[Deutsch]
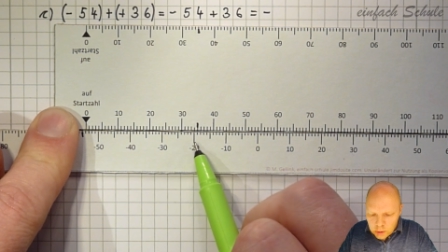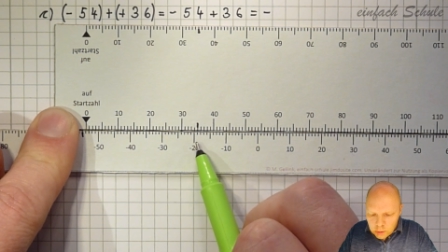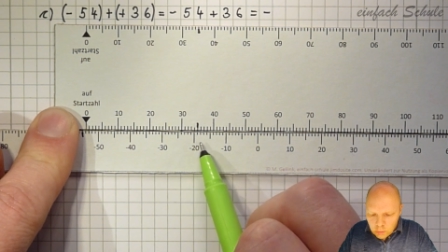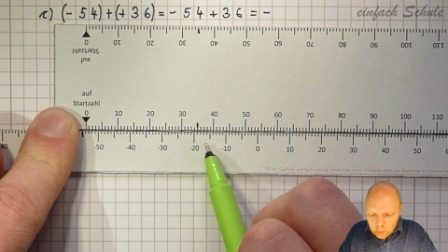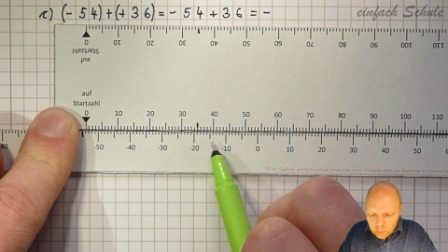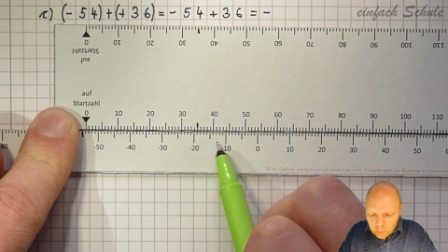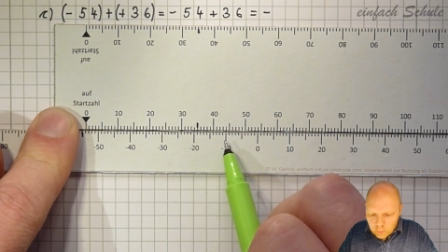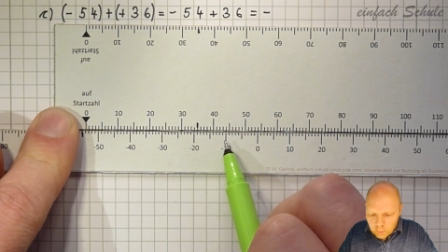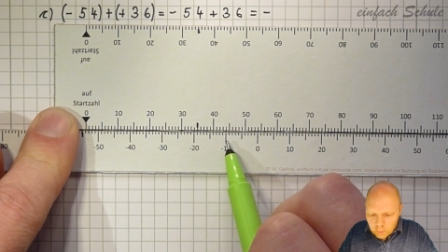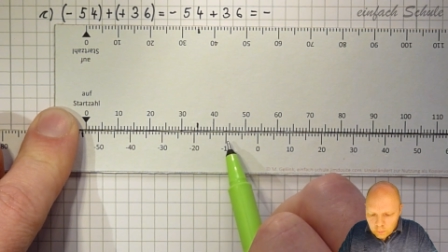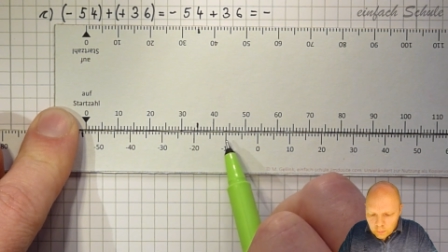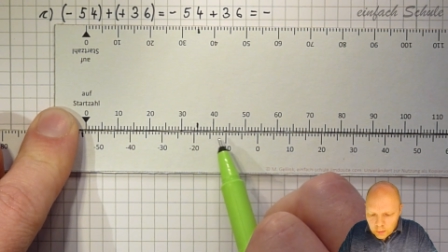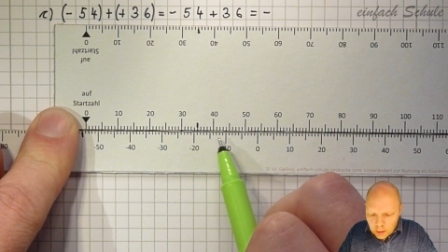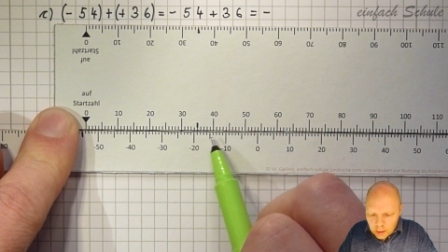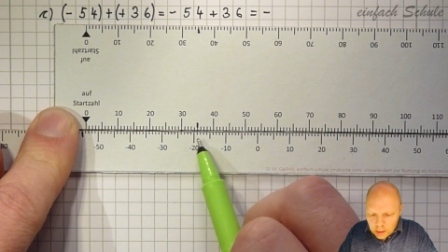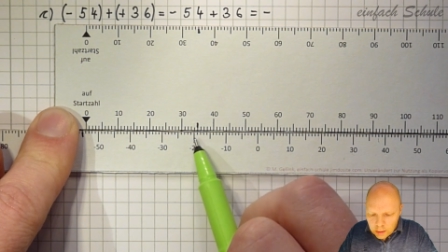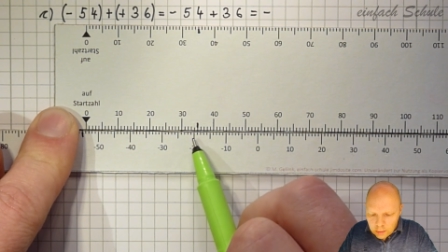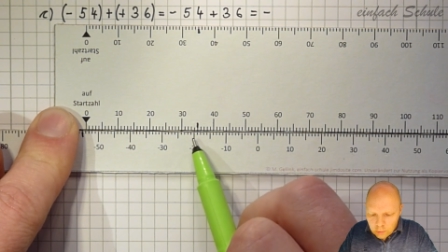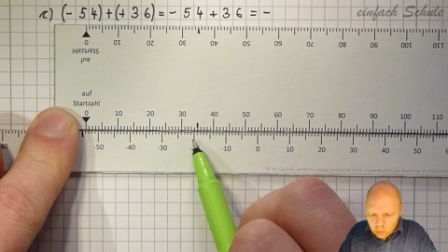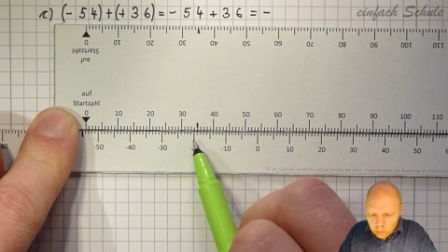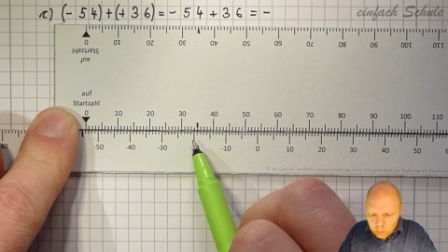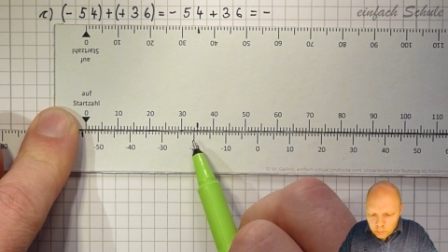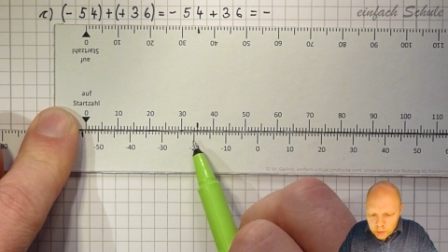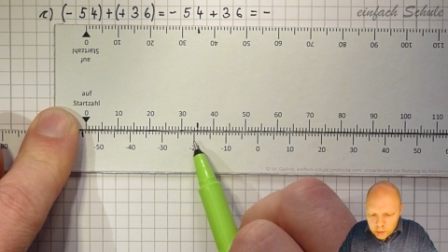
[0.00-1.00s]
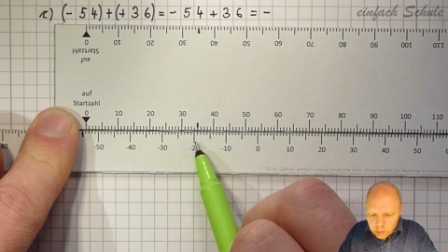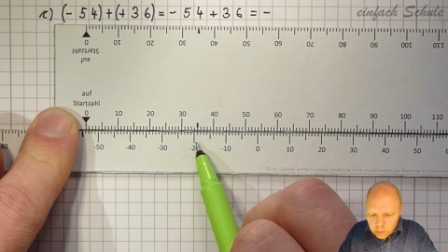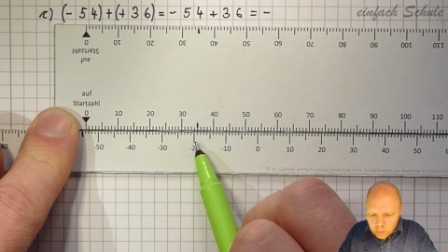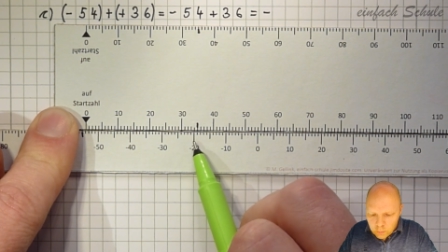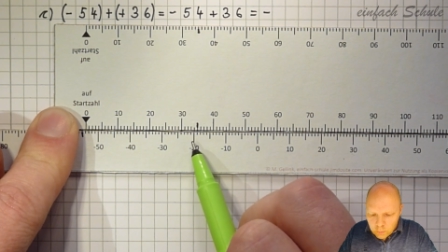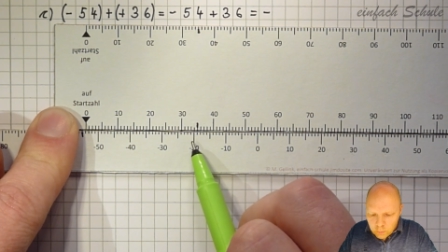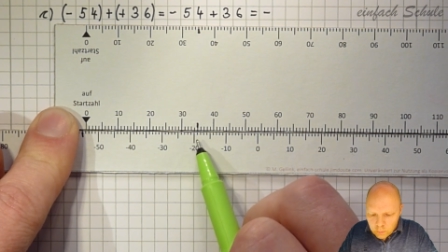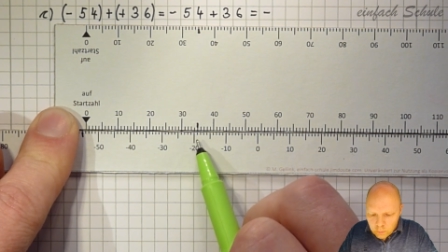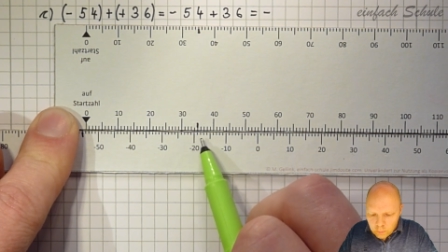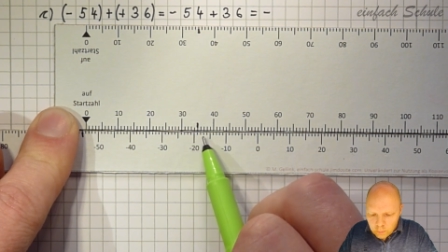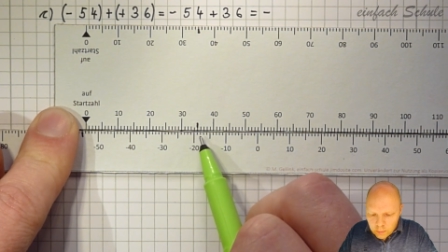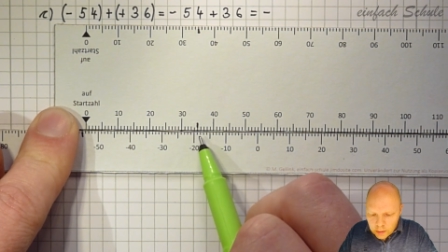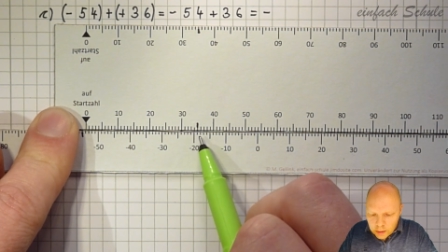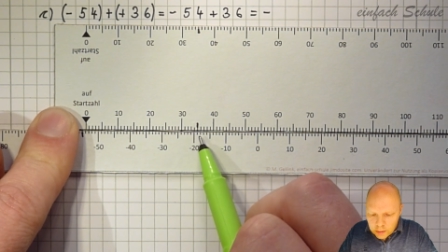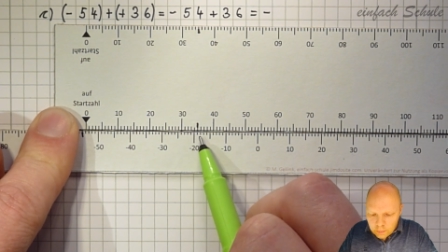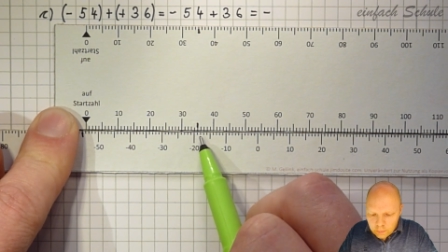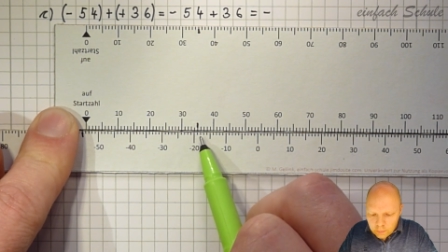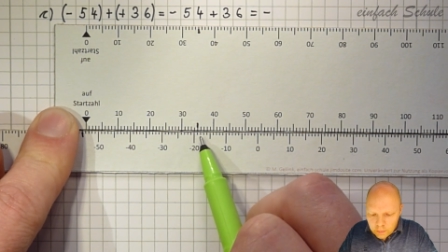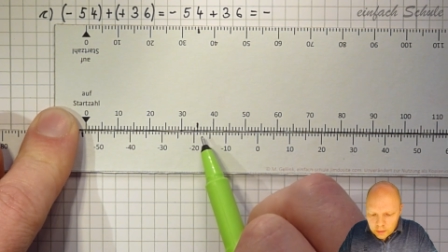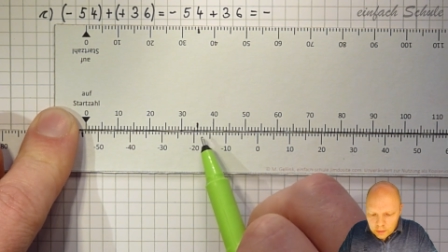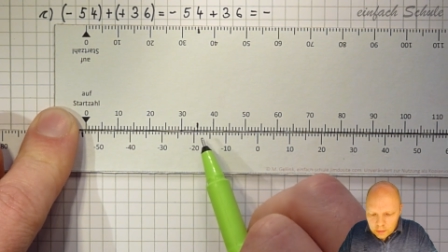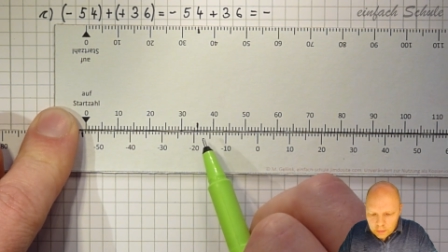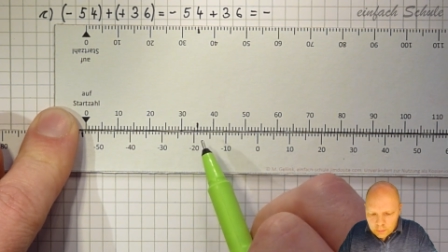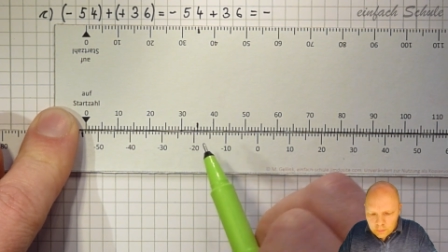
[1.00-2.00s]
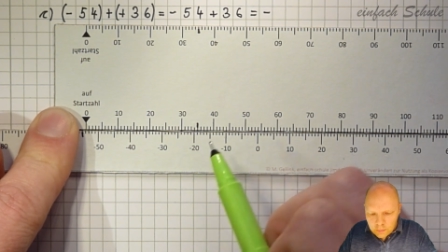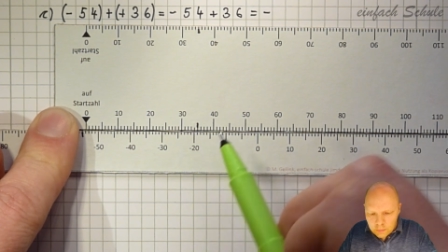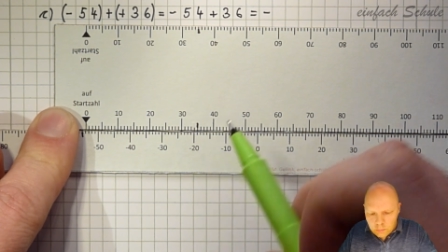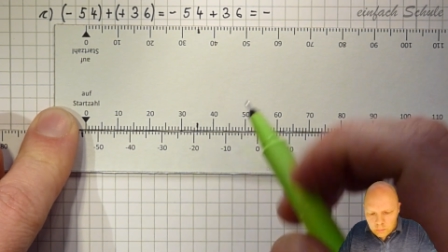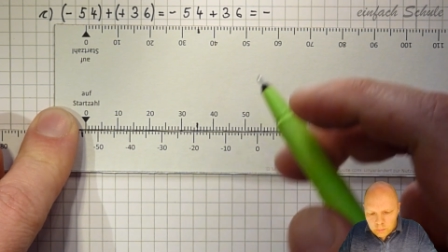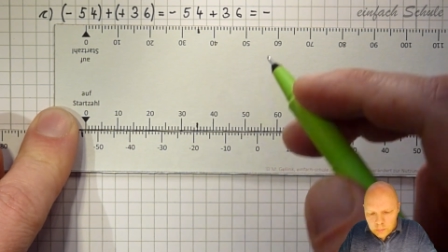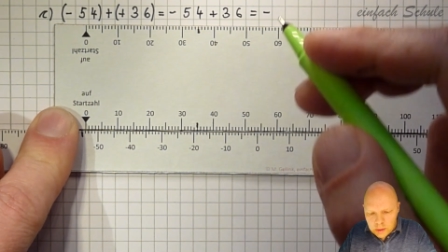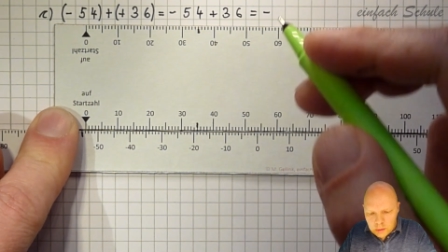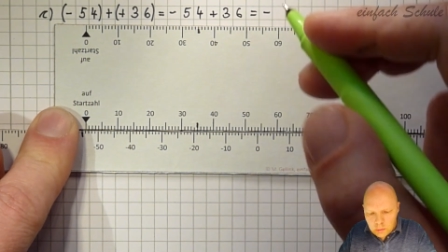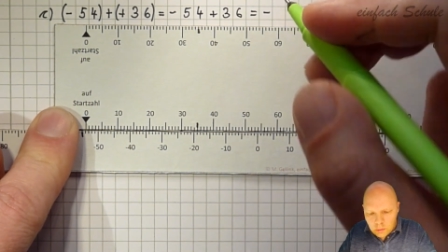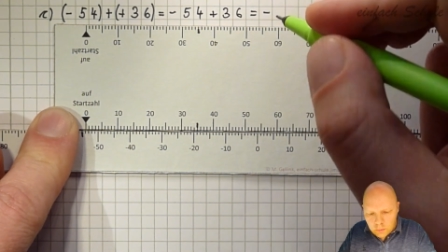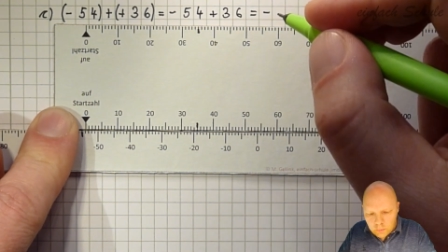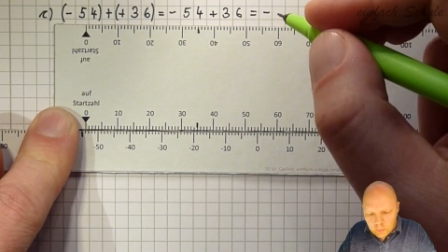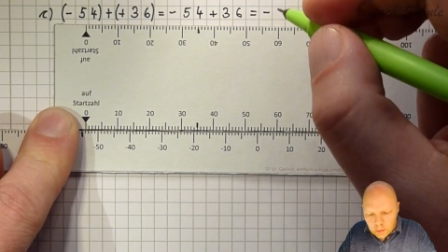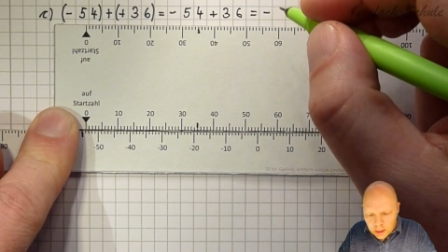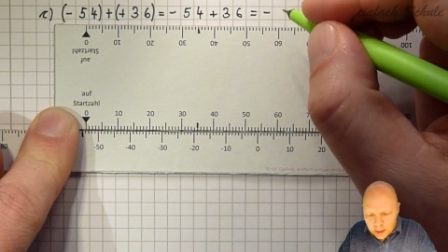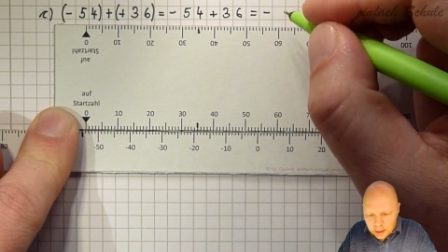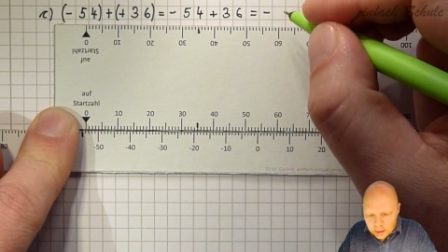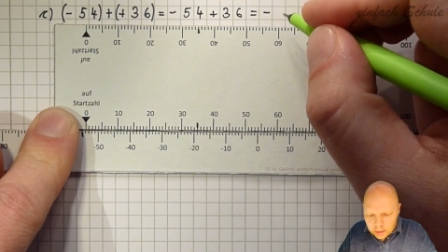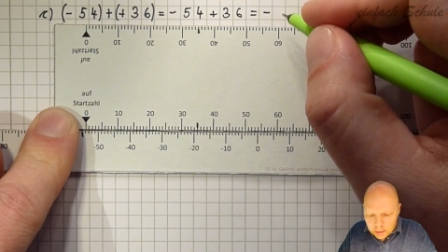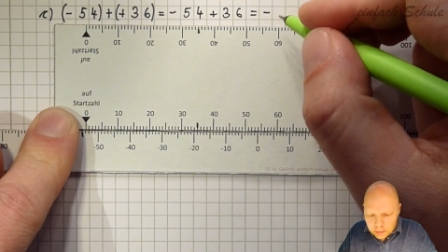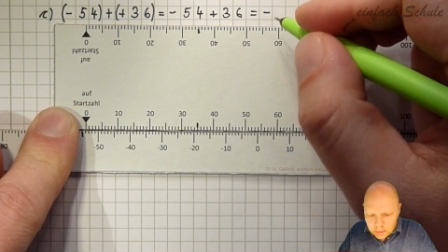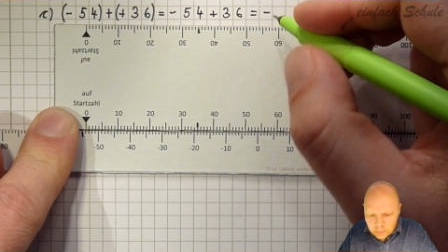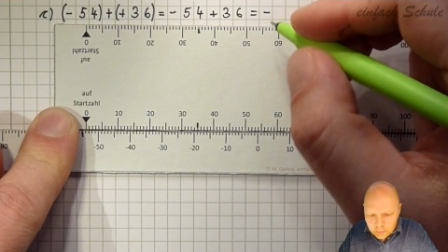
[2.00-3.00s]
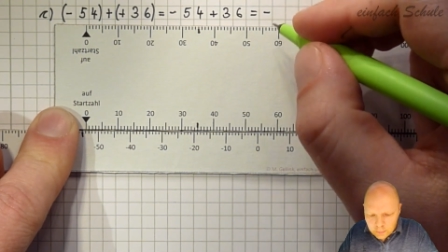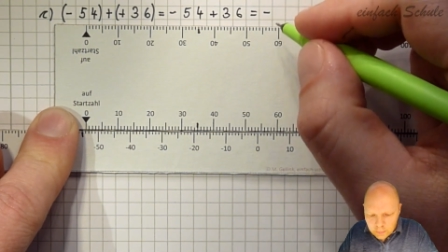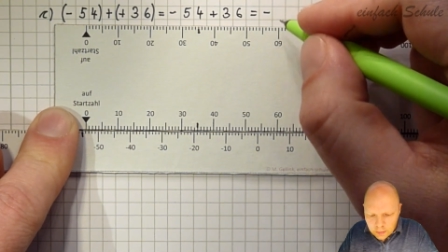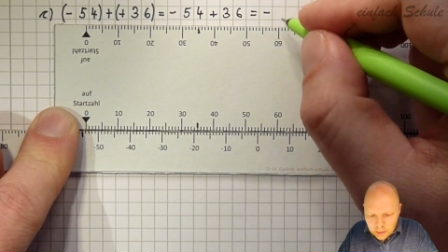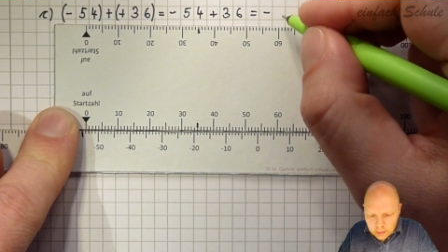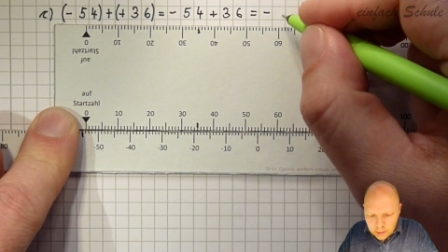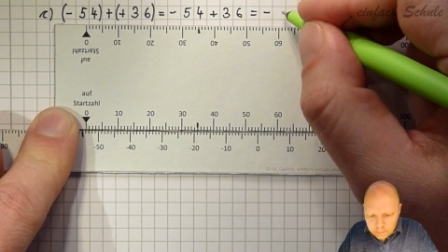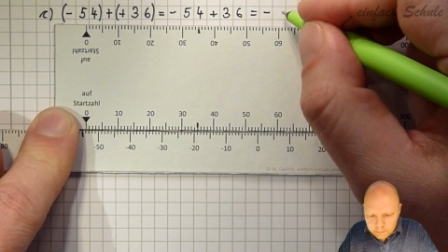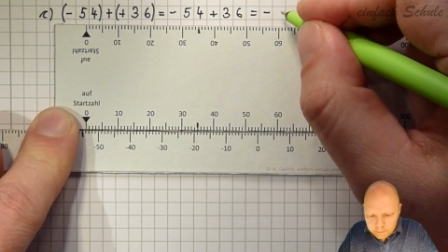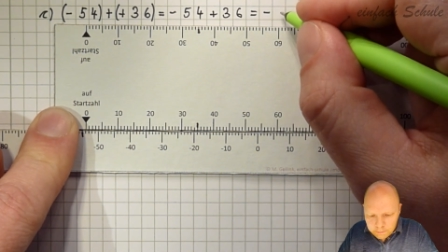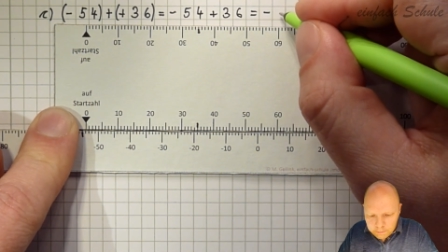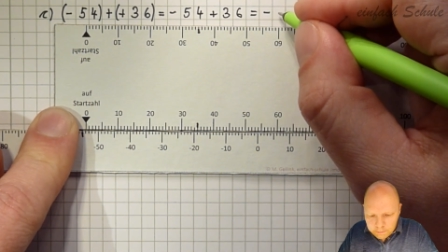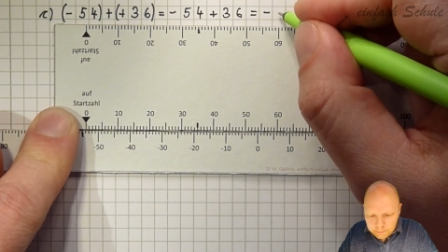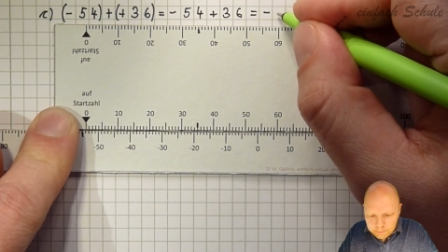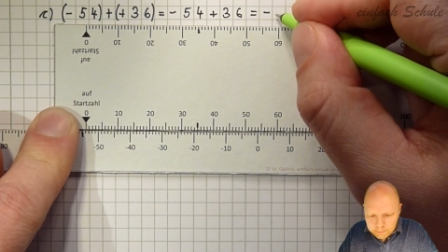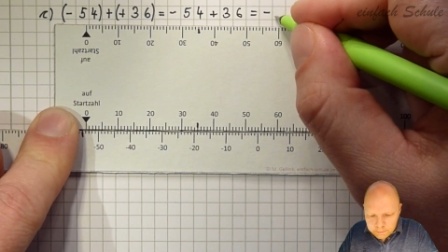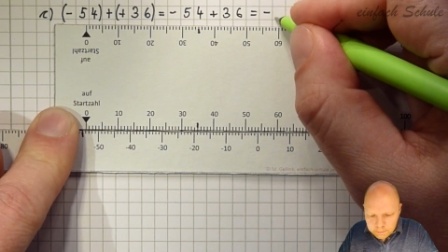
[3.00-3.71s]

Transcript: minus 10 und minus 20, das sind minus 18.